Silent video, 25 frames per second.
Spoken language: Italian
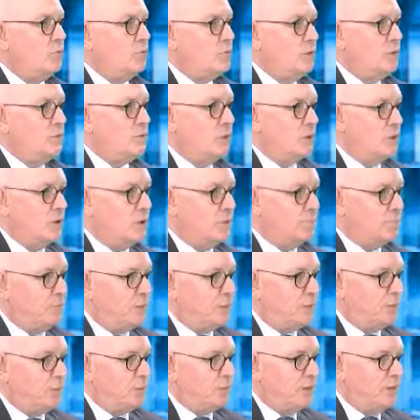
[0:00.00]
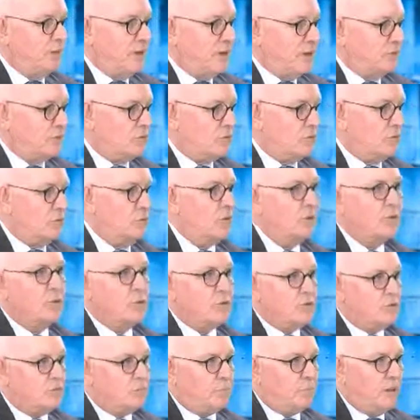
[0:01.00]
tipo di rapporto diverso
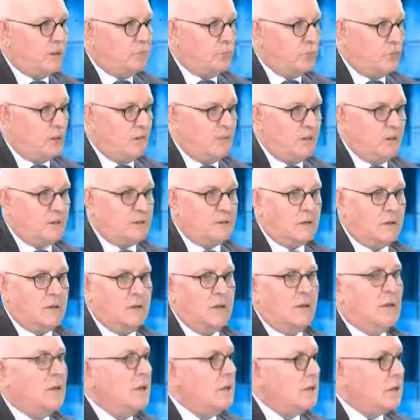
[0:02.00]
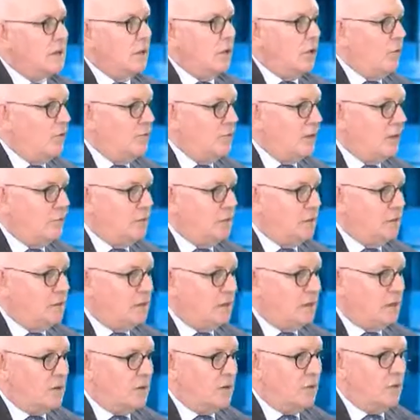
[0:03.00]
rispetto ai vetri, che
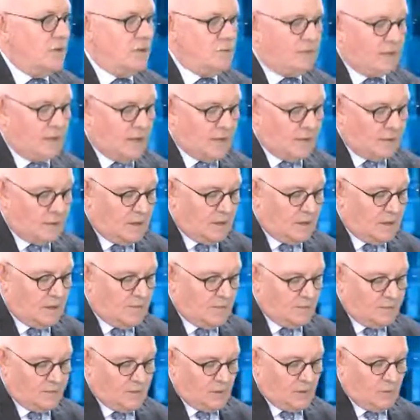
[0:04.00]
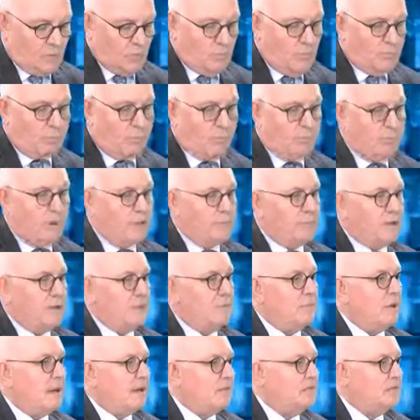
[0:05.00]
ovviamente non è stata un problema di
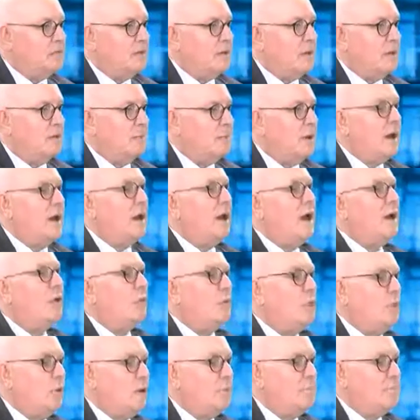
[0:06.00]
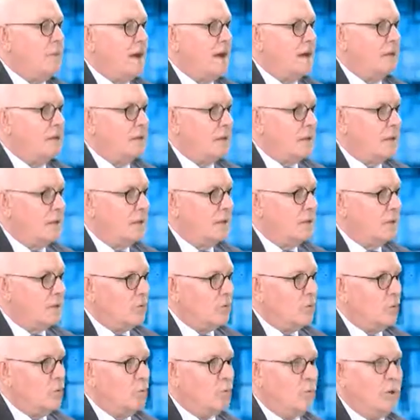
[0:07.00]
massa, ma alcune banche
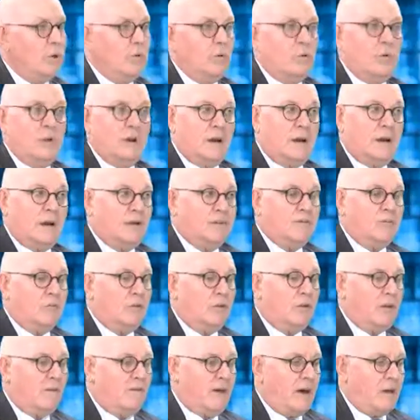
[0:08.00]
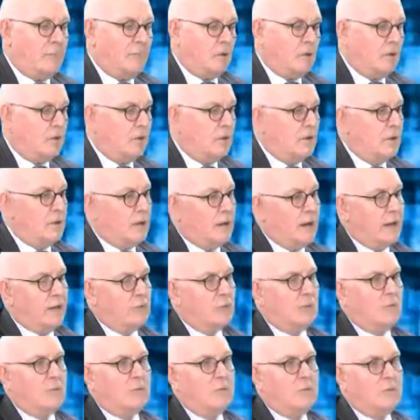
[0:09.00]
con cui noi relazionavamo
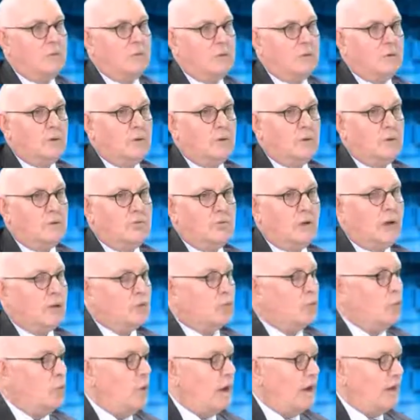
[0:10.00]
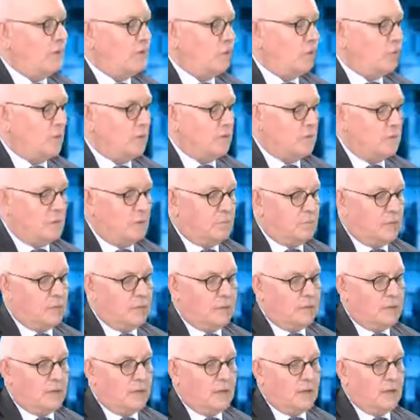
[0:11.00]
hanno eh, già attuato questa
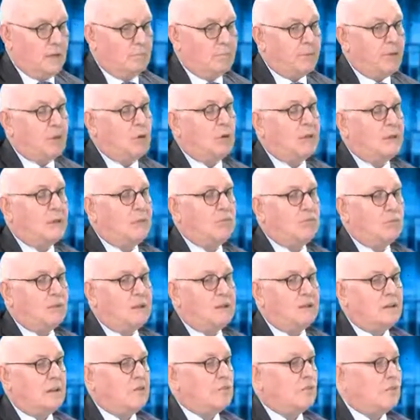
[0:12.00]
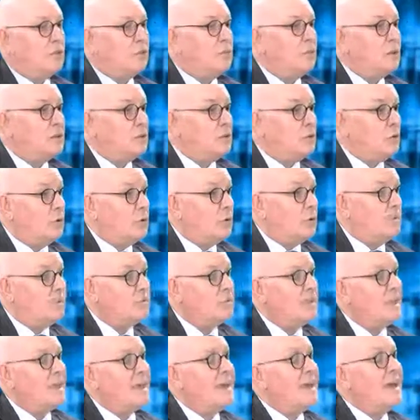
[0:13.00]
politica. Però adesso la trasformazione
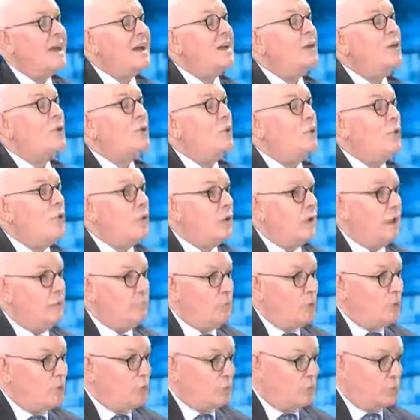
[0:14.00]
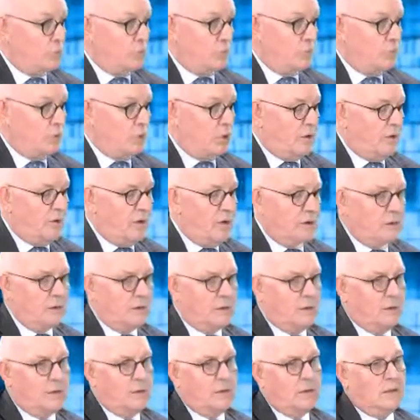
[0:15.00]
è ancora molto più
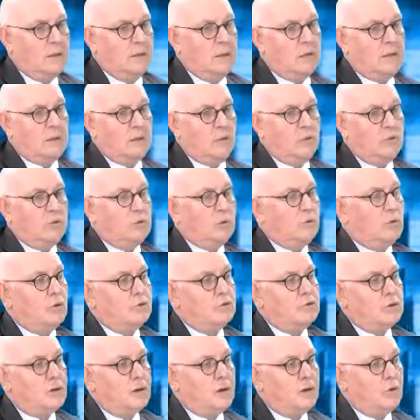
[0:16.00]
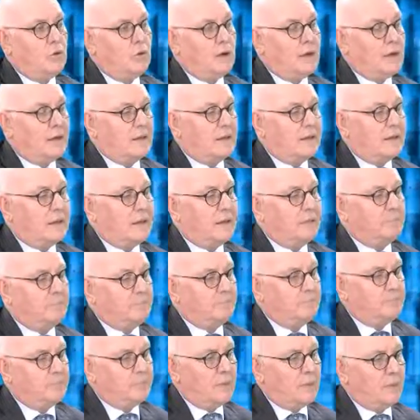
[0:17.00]
avanti, lo dimostrano
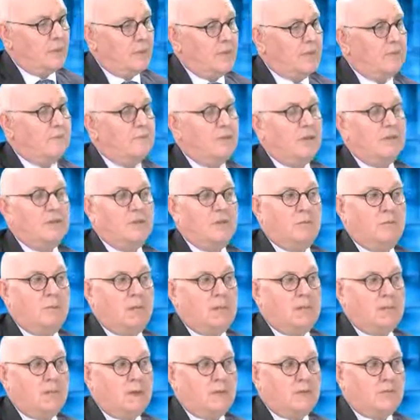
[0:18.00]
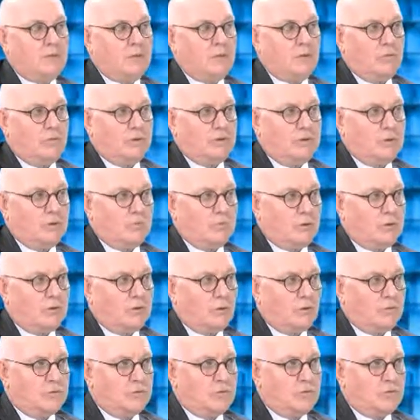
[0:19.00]
anche gli investimenti che stanno facendo i
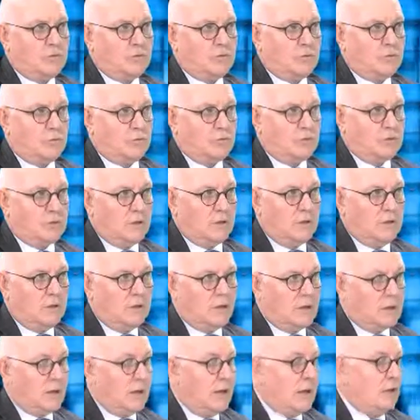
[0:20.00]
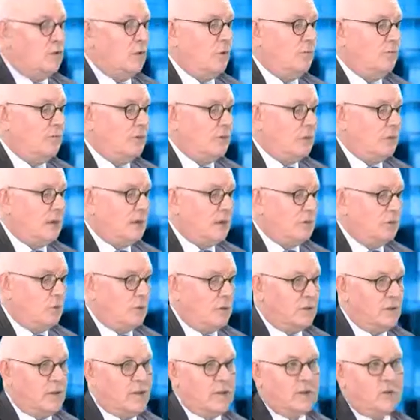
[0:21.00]
grossi istituti che hanno affidato
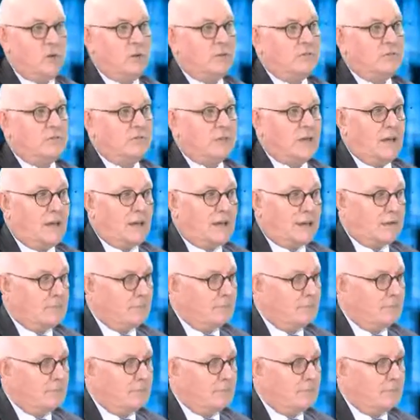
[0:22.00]
a dei rockstar,